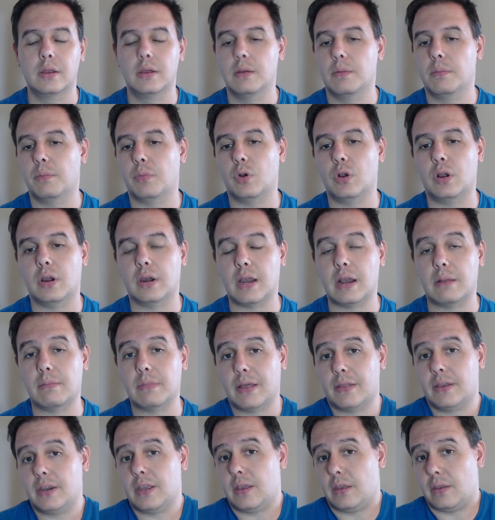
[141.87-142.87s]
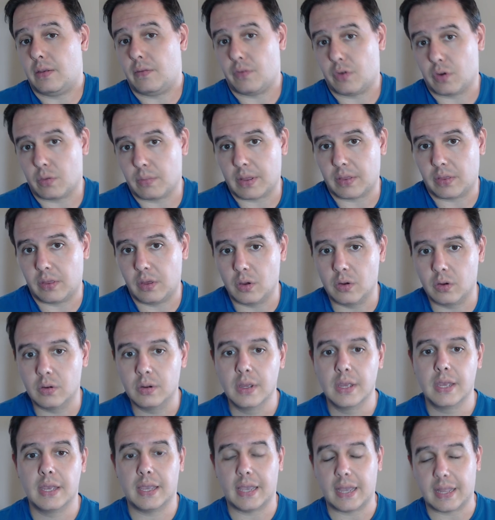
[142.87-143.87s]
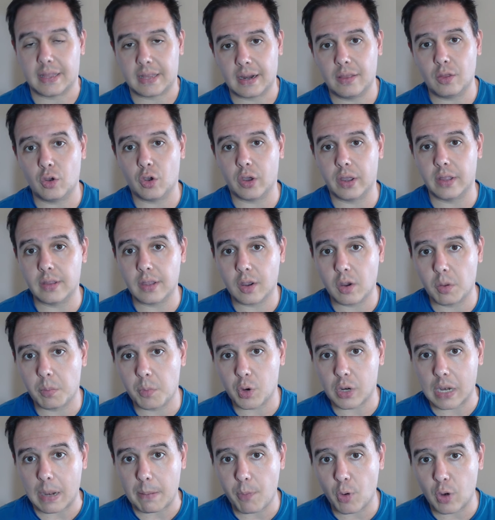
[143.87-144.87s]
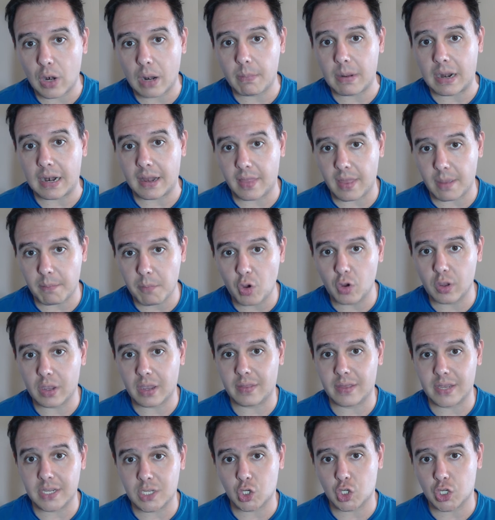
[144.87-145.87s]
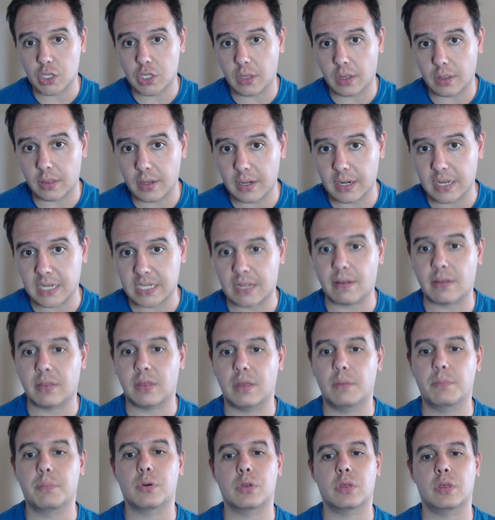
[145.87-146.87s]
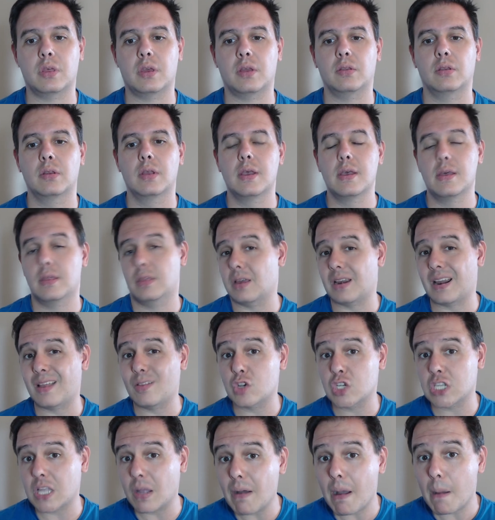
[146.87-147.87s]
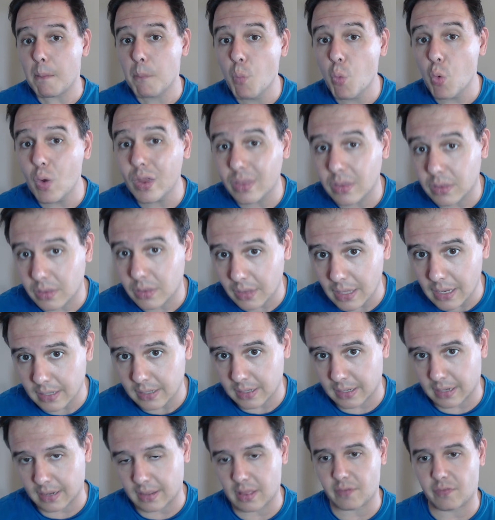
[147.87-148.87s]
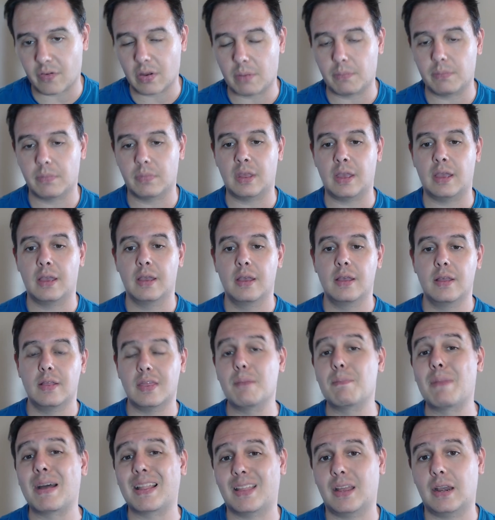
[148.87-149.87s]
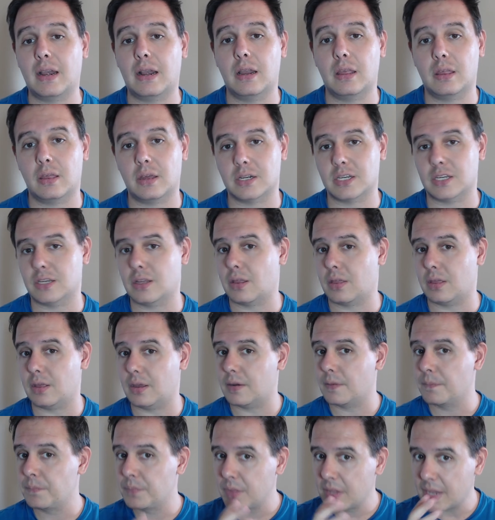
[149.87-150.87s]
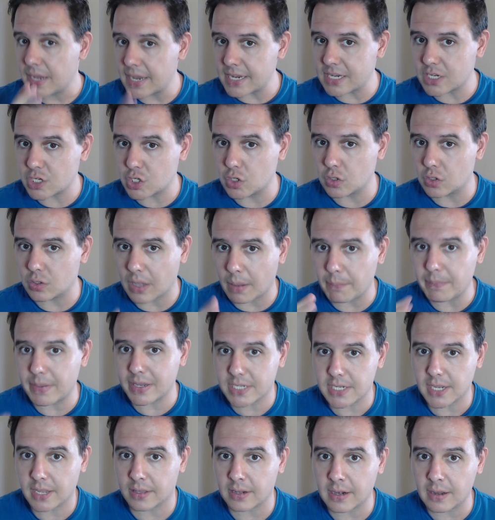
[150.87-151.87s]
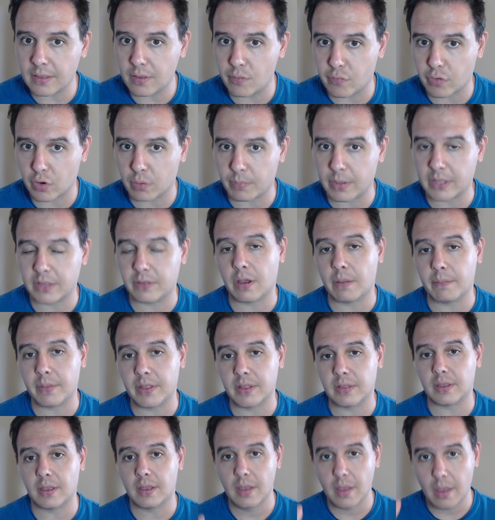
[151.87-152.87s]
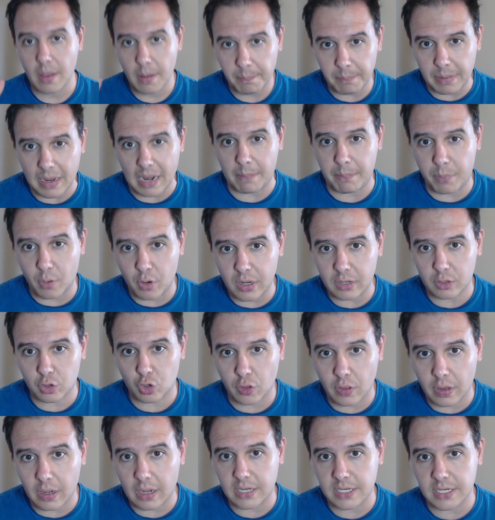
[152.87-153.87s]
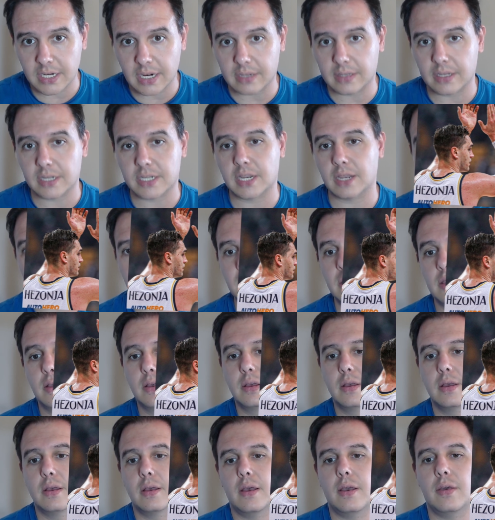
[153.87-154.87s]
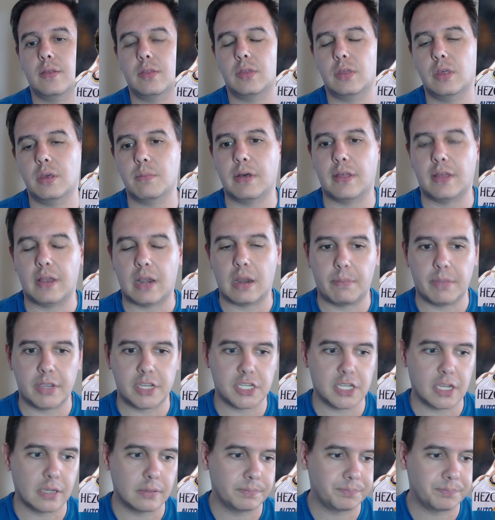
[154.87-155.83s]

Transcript: por el Real Madrid. Información que ha traído gente como Ramón Álvarez de que de hecho, sin decir que estaba 100% cerrado, estaba muy cerca de, materializarse. Es decir, eso también se ha traído informativamente para poner todas las cartas aquí encima de la mesa.